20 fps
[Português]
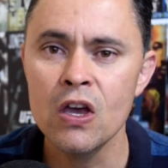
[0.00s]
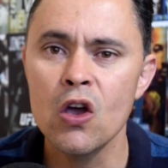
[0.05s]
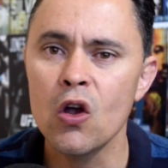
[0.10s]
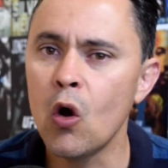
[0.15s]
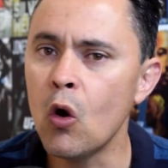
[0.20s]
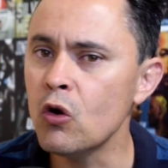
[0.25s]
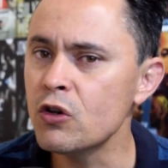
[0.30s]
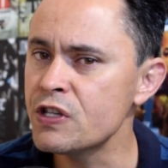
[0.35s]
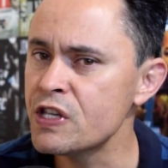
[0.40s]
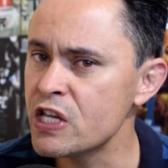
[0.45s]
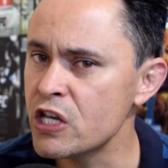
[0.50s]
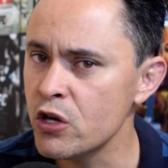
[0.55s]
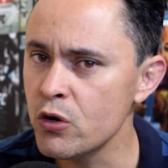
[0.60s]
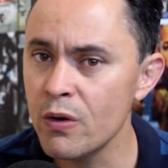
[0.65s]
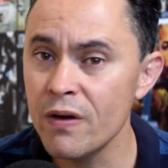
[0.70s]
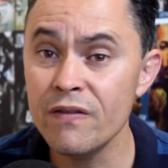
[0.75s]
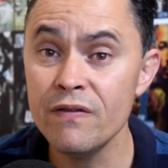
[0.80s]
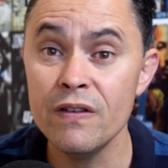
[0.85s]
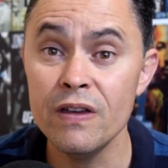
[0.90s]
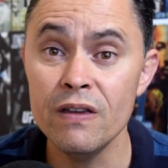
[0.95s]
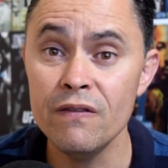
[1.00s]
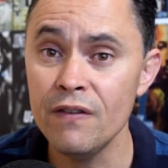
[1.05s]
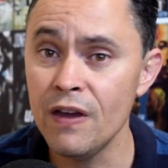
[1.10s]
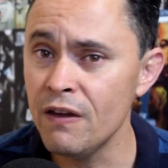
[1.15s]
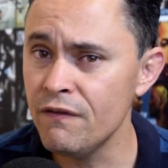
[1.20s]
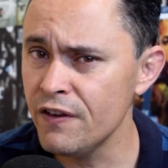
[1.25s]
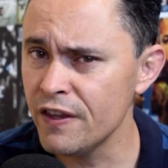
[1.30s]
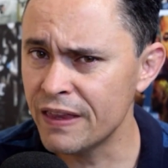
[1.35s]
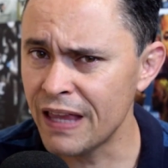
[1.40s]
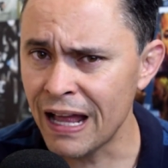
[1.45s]
conseguiu ev
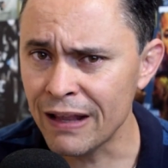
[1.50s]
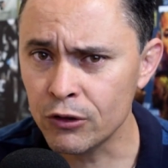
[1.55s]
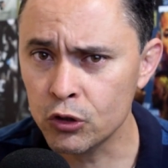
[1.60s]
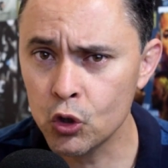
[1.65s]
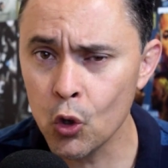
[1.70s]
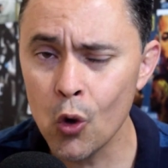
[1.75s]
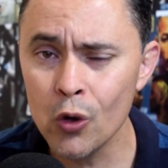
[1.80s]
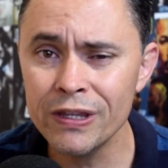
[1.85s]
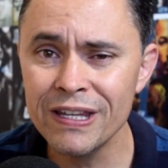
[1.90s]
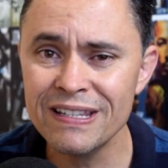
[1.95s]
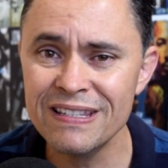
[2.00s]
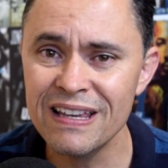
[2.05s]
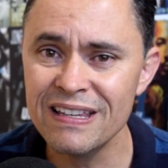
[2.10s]
evitar todas